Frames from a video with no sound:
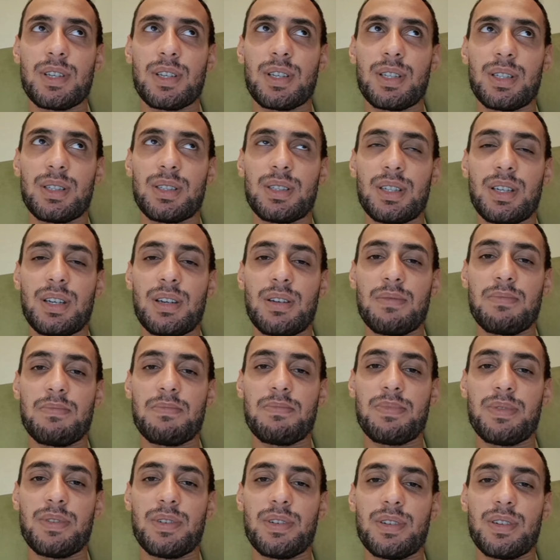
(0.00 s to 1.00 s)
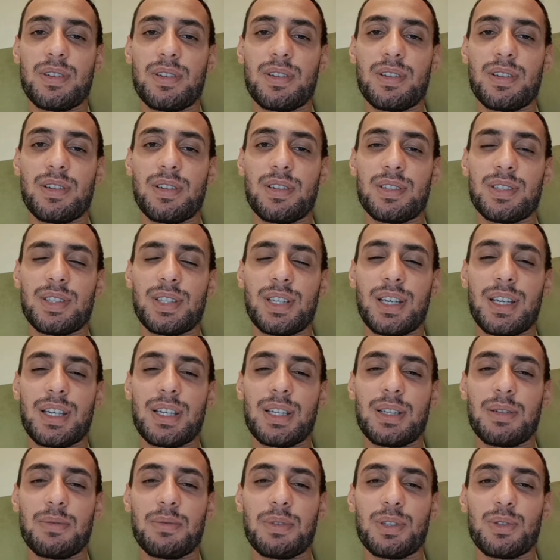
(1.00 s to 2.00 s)
كتاب آه، زي
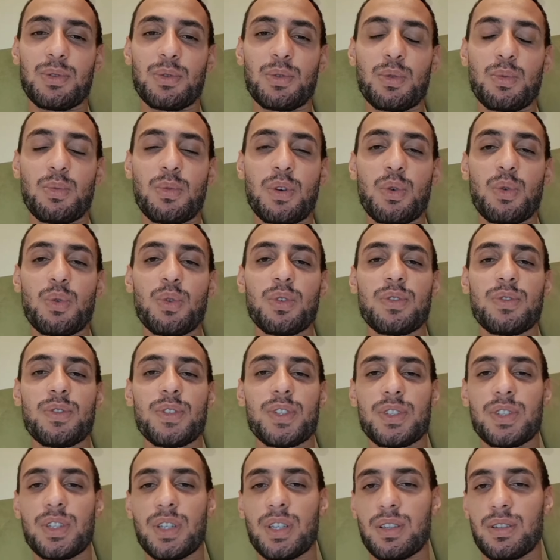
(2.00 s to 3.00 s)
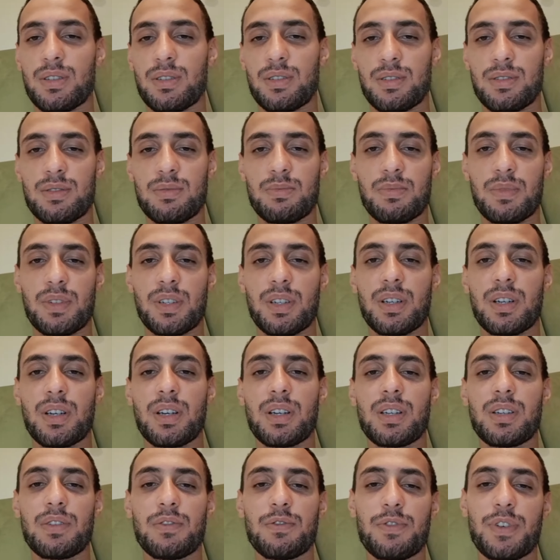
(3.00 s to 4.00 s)
كده ما تقول موجود في الذاكره
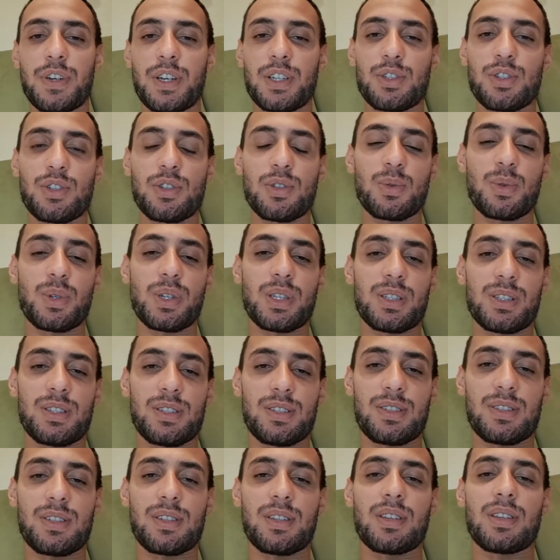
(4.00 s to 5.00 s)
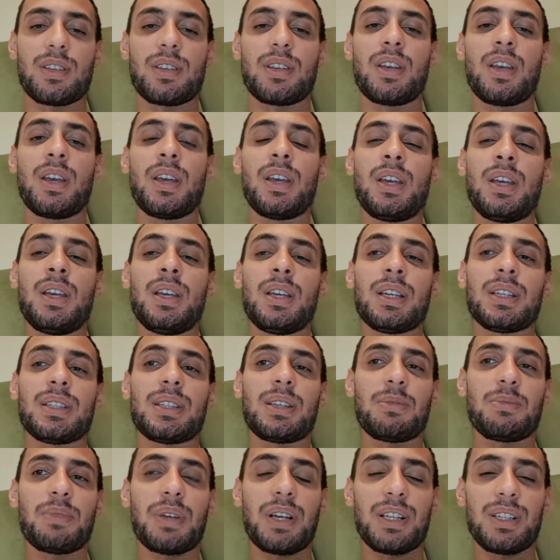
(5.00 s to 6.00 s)
ما ينفعش ان هو يتنسي
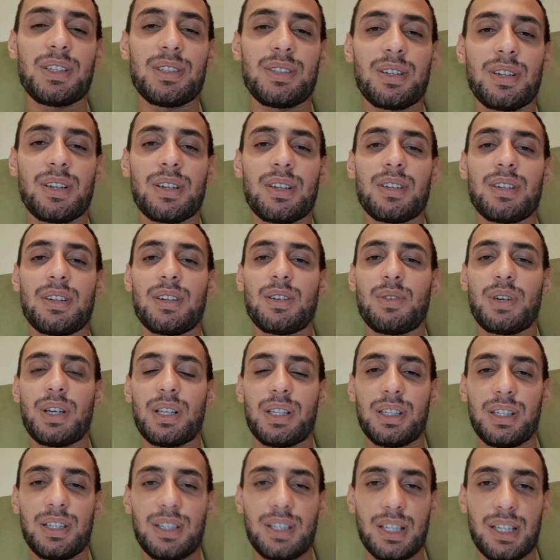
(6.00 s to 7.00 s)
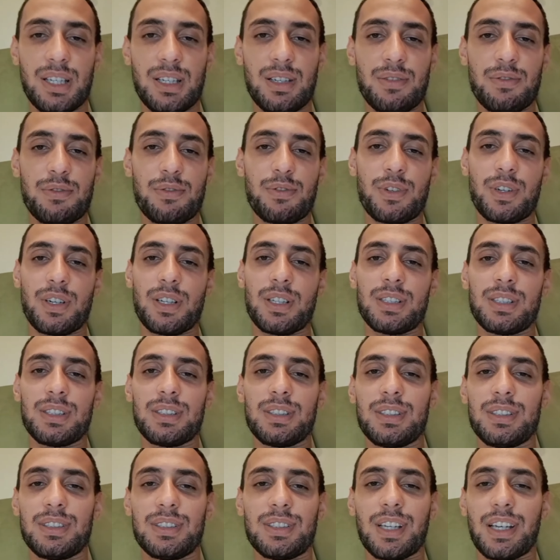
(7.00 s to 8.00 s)
الكتاب ده عليه ضجه وعليه خلاف
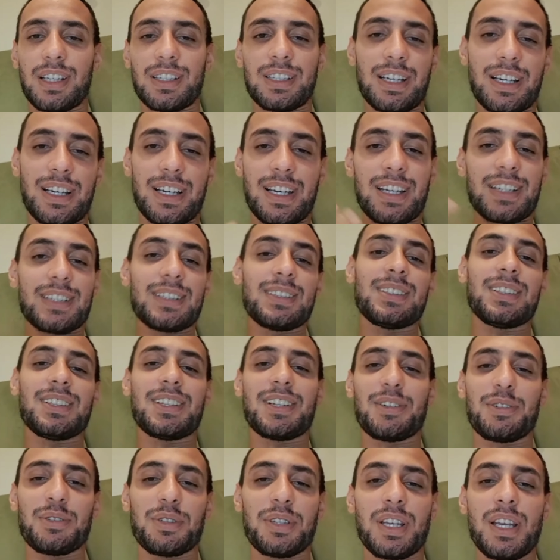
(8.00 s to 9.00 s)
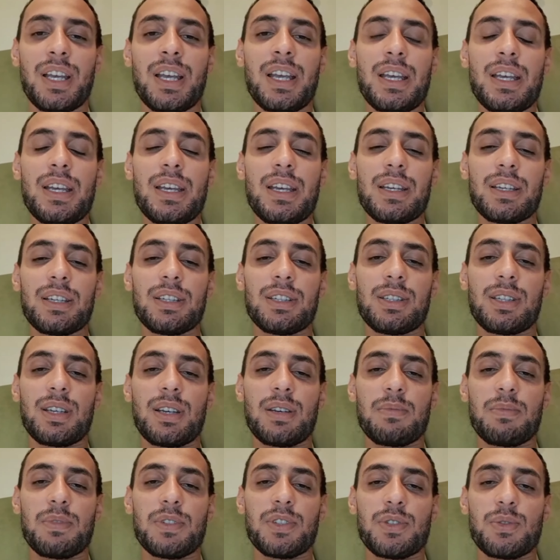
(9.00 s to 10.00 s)
وعليه يعني حاجات كتير قوي
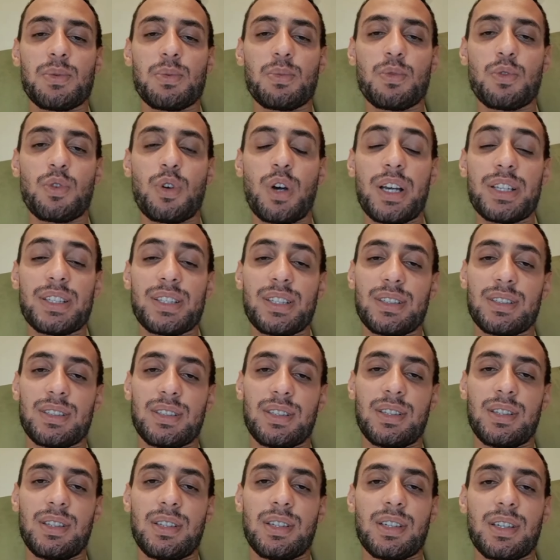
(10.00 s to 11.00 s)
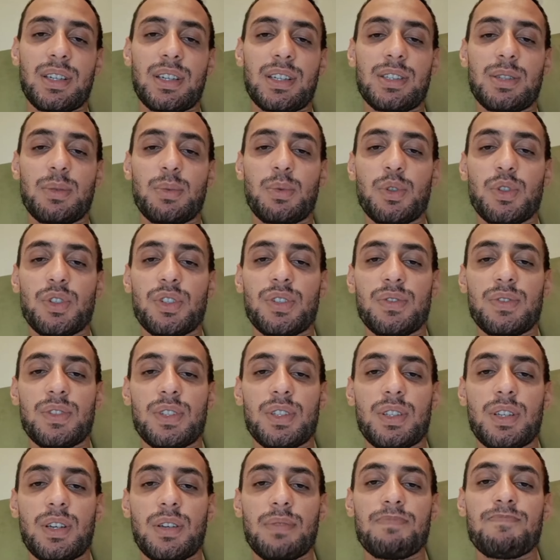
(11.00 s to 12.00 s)
كتاب اسمه عزازيل للكاتب يوسف
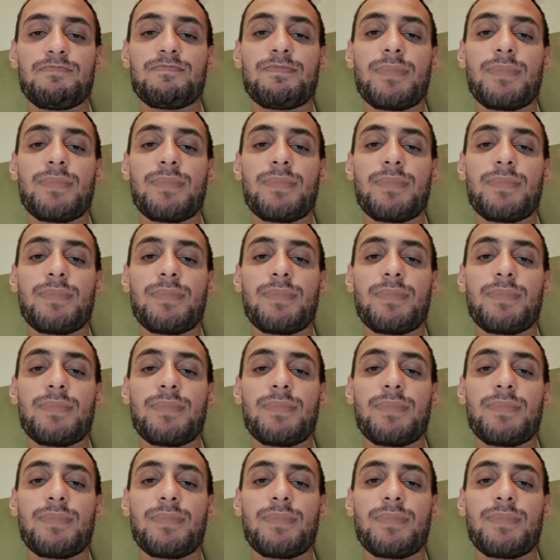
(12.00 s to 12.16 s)
زيدان